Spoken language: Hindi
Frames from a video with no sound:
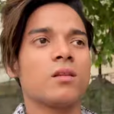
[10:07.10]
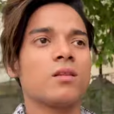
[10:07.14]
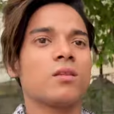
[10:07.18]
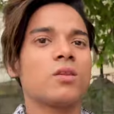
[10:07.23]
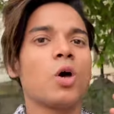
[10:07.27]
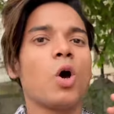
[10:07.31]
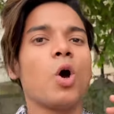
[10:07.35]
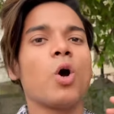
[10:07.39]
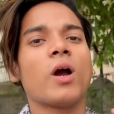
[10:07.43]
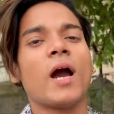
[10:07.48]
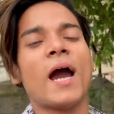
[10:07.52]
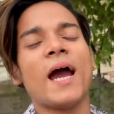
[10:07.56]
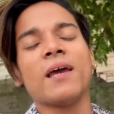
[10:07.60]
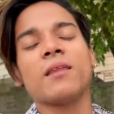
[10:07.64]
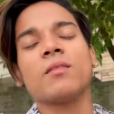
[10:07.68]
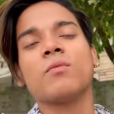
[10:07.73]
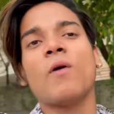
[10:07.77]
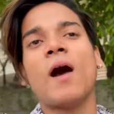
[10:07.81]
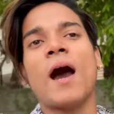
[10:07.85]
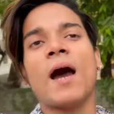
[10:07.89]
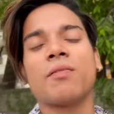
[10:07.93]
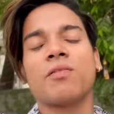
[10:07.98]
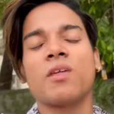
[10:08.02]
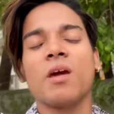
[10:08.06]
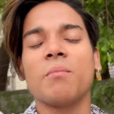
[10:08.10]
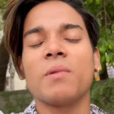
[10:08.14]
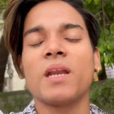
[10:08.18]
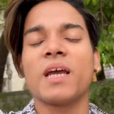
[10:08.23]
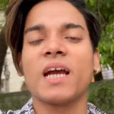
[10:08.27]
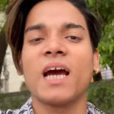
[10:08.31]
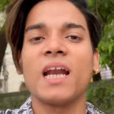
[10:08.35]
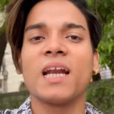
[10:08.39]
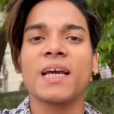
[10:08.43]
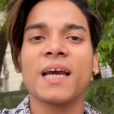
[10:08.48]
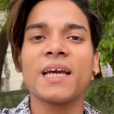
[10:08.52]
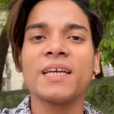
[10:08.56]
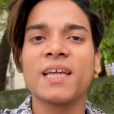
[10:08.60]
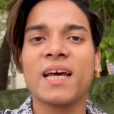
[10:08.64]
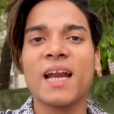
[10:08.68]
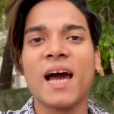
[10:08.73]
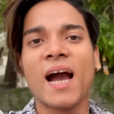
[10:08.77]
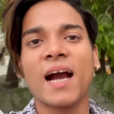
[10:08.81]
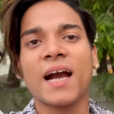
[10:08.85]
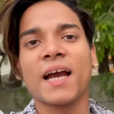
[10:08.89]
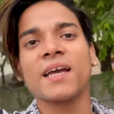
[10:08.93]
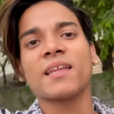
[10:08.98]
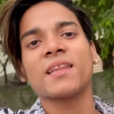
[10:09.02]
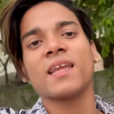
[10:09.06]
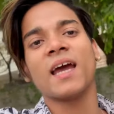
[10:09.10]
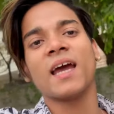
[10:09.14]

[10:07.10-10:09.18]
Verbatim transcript: तो गाय वहाँ से हम निकल के इधर आ गए थे